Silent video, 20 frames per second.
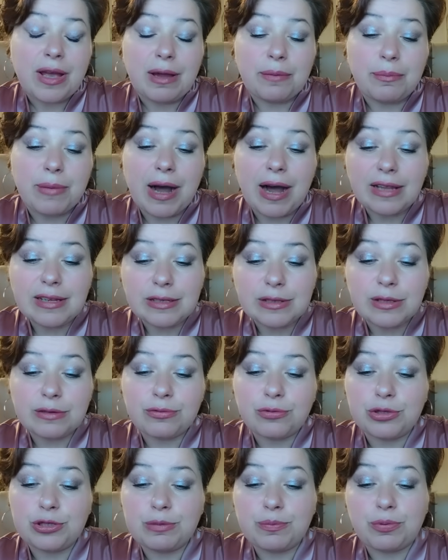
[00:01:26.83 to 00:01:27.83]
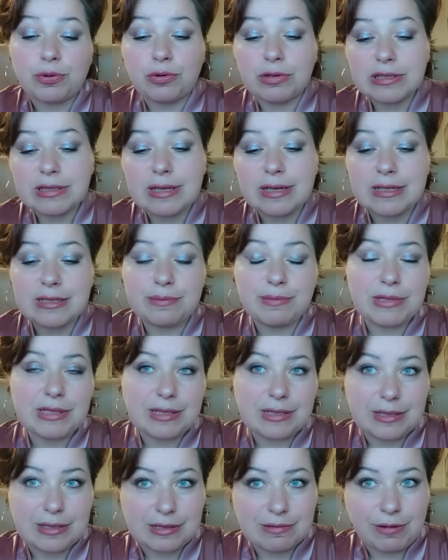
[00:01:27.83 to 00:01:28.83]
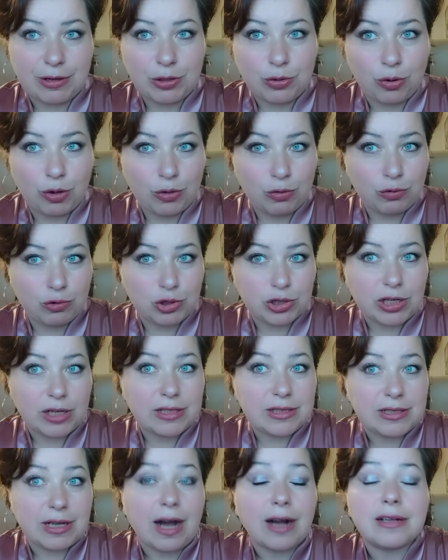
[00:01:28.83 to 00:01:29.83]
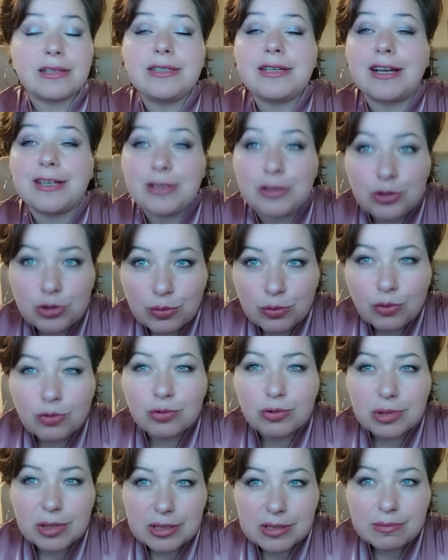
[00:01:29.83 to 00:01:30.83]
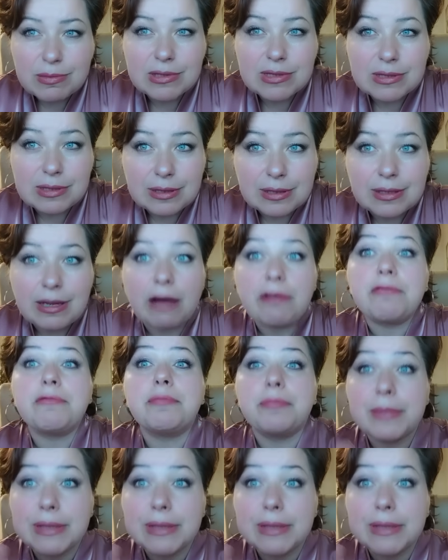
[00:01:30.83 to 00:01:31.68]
Мало того, не просто разместить свое оружие, где, а где они еще могут разместить, да?